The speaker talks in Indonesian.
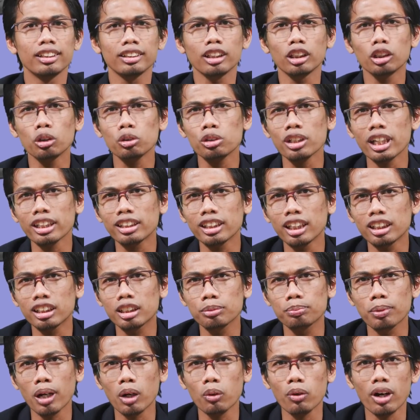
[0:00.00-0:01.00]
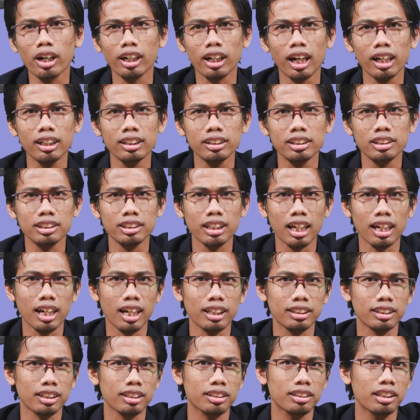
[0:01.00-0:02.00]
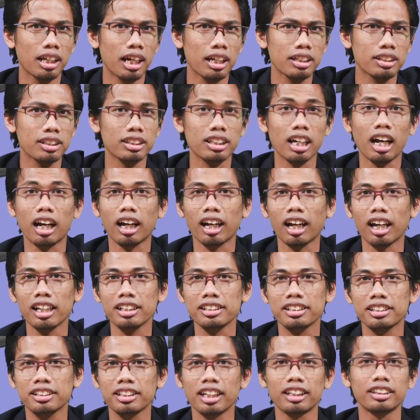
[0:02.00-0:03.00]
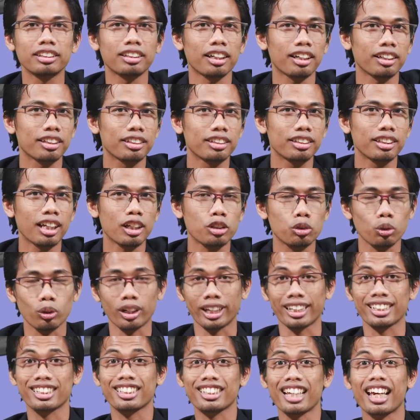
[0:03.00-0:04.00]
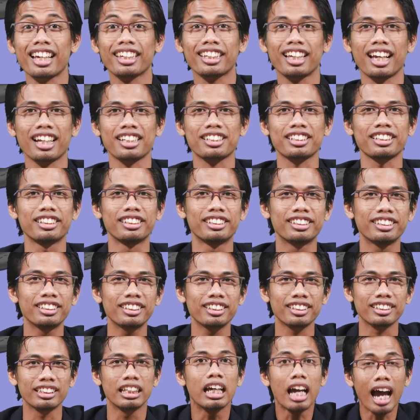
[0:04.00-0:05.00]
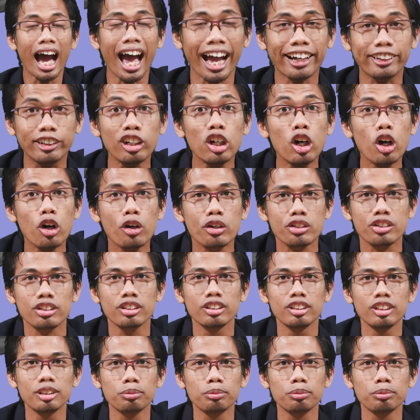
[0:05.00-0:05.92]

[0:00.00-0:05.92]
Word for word: Tentu saja dibawakan secara cerdas, tangkas, dan terengginas oleh saya sendiri Agus